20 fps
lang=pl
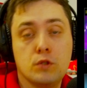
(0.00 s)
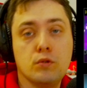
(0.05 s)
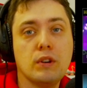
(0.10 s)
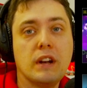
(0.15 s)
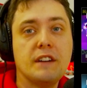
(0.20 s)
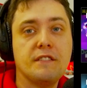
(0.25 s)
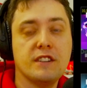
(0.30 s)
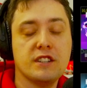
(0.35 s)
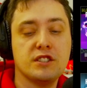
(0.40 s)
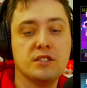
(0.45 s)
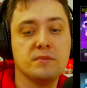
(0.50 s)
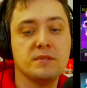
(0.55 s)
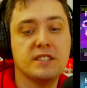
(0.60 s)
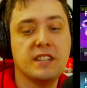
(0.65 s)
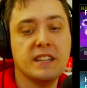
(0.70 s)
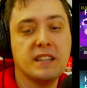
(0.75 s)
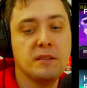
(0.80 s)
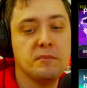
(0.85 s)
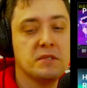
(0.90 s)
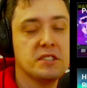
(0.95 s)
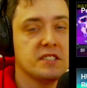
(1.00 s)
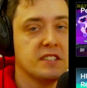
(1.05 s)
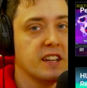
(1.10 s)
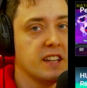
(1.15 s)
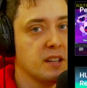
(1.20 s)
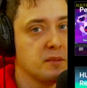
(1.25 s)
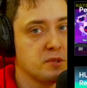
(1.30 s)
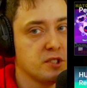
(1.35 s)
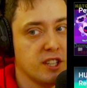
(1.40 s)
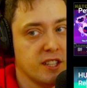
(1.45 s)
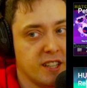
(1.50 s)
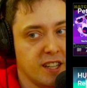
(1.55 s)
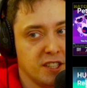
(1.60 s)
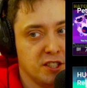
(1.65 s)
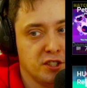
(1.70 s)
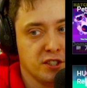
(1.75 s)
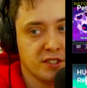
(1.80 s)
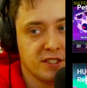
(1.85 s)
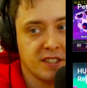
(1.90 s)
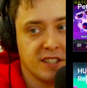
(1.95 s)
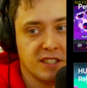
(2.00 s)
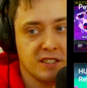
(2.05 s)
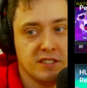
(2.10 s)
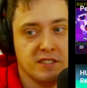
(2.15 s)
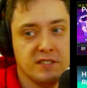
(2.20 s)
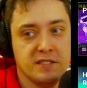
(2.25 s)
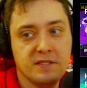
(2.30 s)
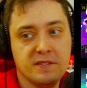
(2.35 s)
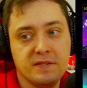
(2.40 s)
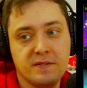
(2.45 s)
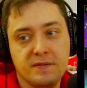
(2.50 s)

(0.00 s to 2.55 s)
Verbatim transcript: Która waszym zdaniem jest najlepsza? Dajcie znać.